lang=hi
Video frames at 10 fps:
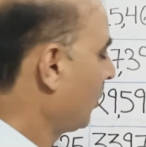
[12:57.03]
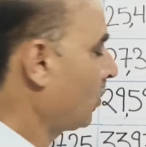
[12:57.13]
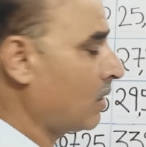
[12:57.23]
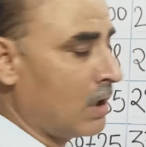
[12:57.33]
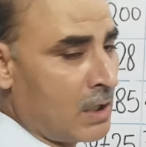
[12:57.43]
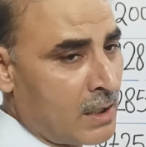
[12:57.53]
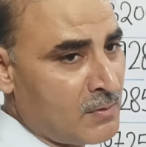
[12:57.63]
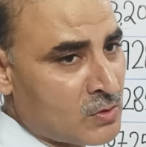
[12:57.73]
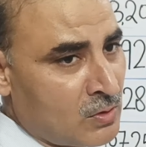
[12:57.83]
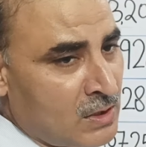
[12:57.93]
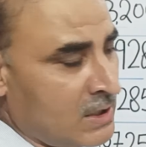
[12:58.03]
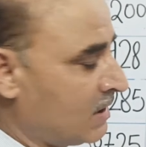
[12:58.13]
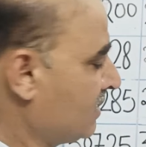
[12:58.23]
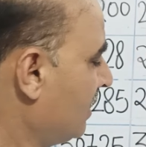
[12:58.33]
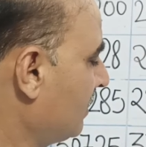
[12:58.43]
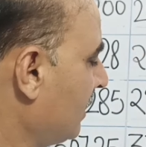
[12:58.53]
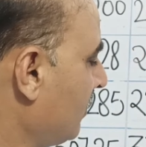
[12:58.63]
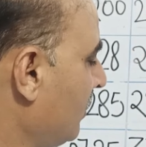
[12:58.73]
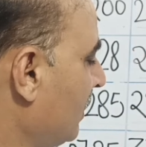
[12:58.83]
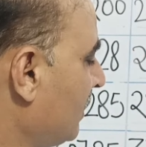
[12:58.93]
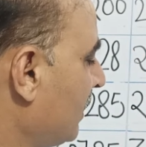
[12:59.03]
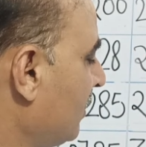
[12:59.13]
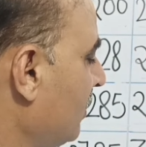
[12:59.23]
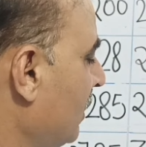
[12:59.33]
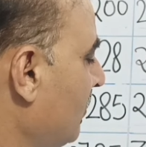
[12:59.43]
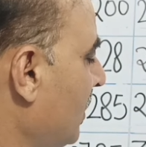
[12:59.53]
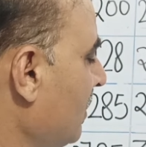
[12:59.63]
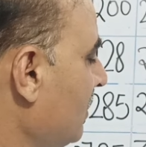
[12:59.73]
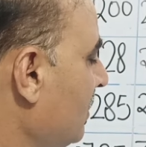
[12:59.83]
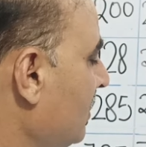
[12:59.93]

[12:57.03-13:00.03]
और अगर हम इसको डीए के साथ कैलकुलेट करते हैं तो लगभग